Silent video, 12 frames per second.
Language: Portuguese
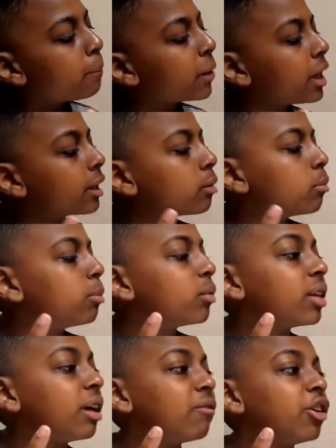preta, uma
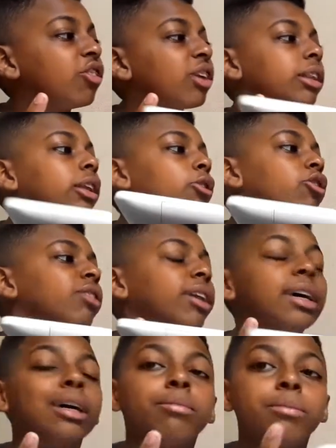blusinha verde, que até hoje ela
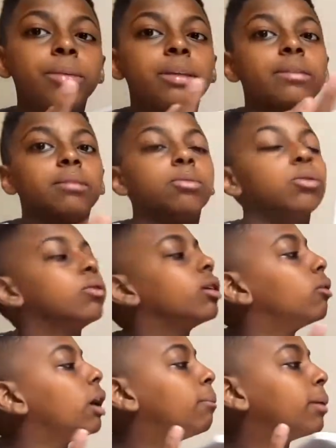cabe em mim, essa blusa.
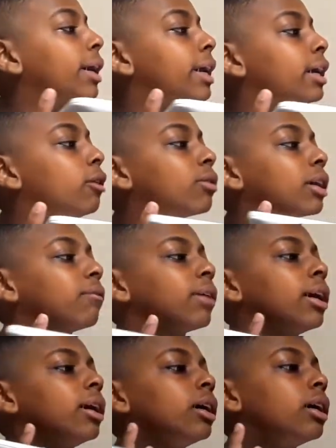O aparelho
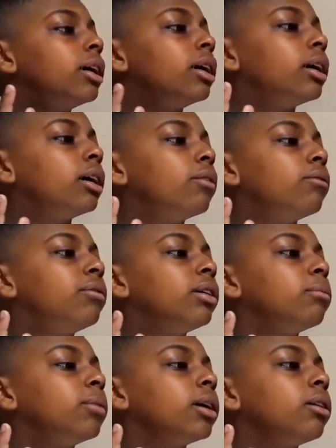tava
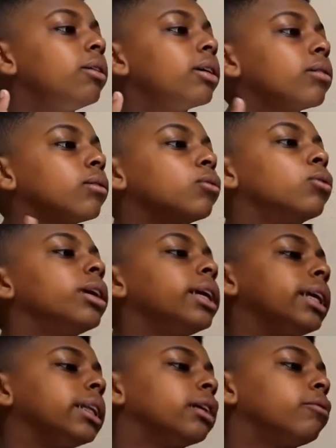vermelho e azul
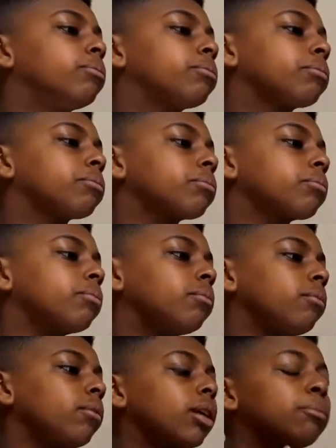ainda.
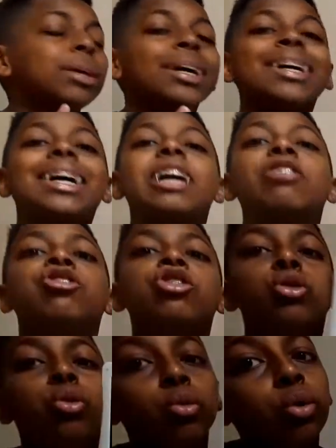Minha cara de
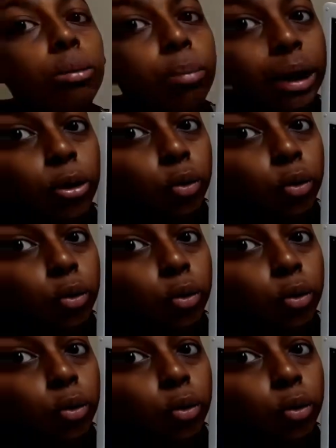lua, bem